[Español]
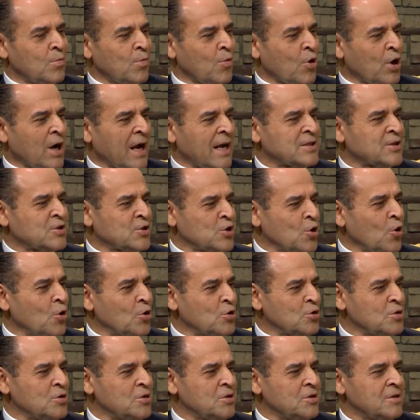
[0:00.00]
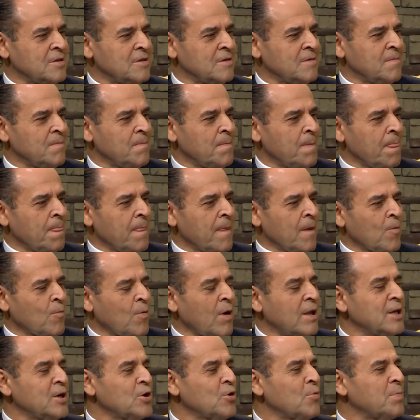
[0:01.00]
vocación.
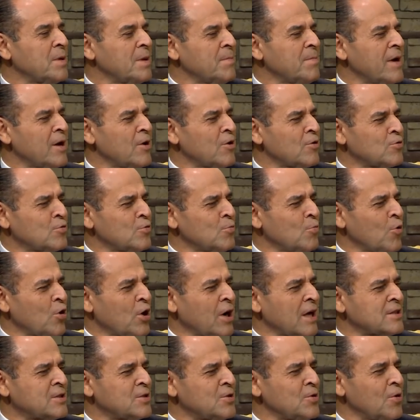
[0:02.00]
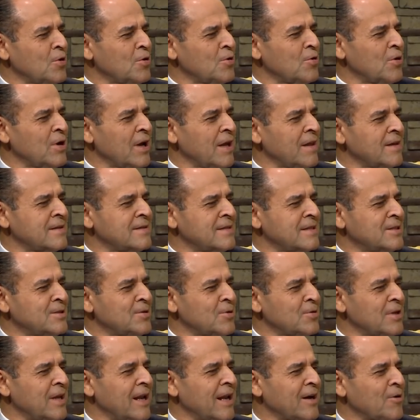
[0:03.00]
¿Cuál llegó primero, tu vocación o la
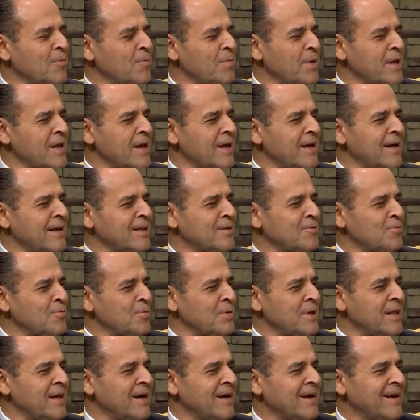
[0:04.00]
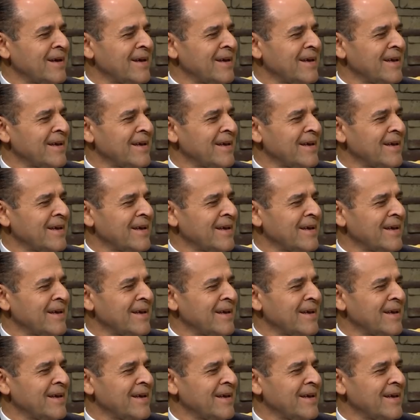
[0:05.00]
decisión de la compañera de tu vida?